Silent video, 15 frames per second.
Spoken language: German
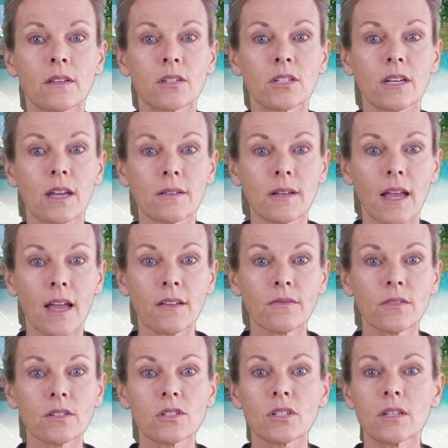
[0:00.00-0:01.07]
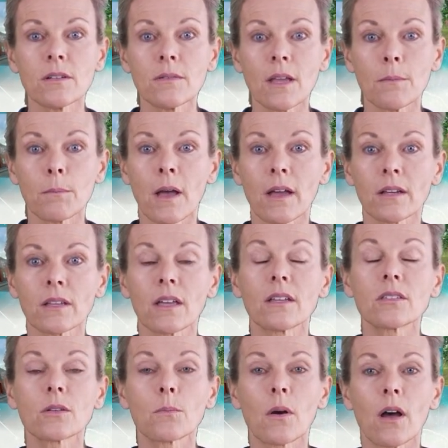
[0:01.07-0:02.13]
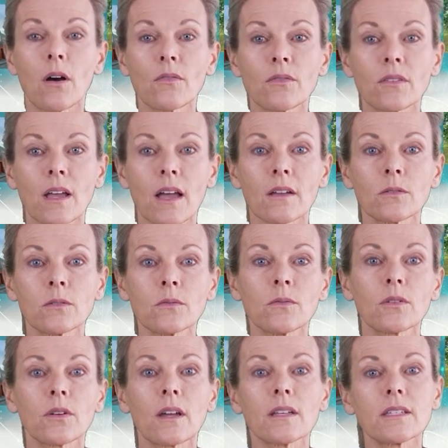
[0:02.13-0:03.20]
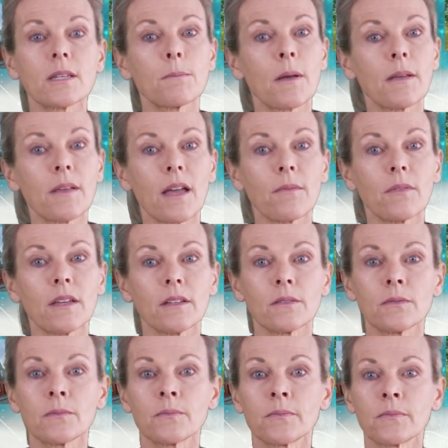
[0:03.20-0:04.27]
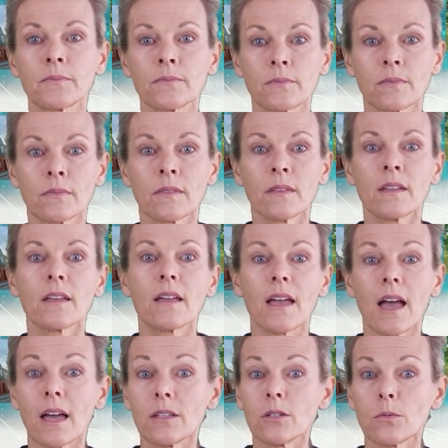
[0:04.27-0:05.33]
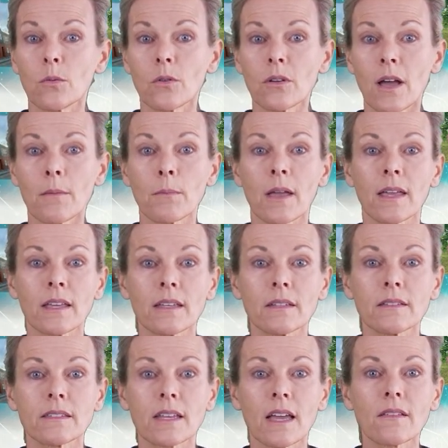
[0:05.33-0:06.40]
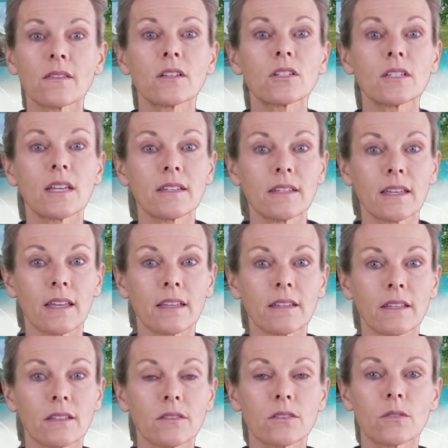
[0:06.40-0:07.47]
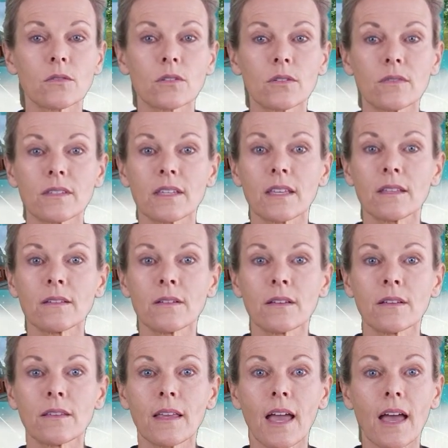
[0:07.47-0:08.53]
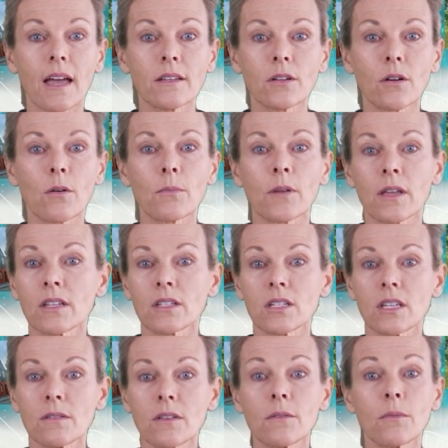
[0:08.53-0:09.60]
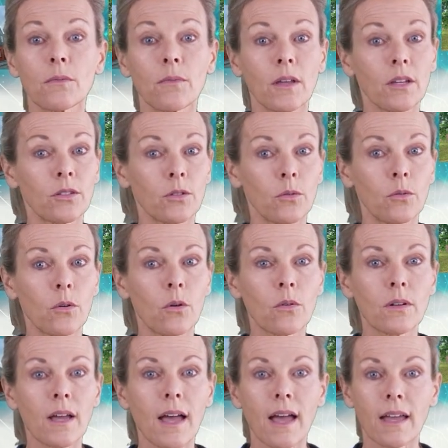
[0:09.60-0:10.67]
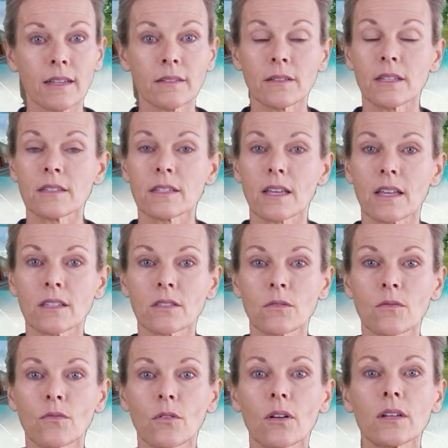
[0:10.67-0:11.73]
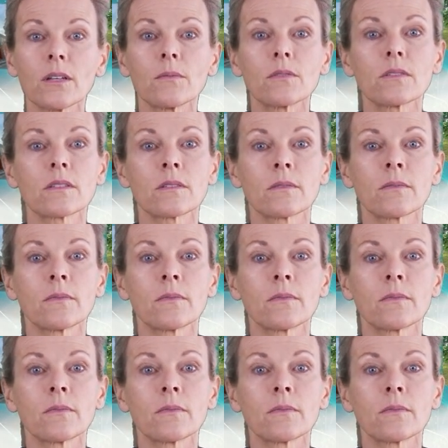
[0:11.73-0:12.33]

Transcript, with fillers: Statt drei verschiedene Makler zu beauftragen, könnte man erwägen, einen unabhängigen Sachverständigen hinzuzuziehen, der eine objektive Bewertung ohne Eigeninteressen vornimmt.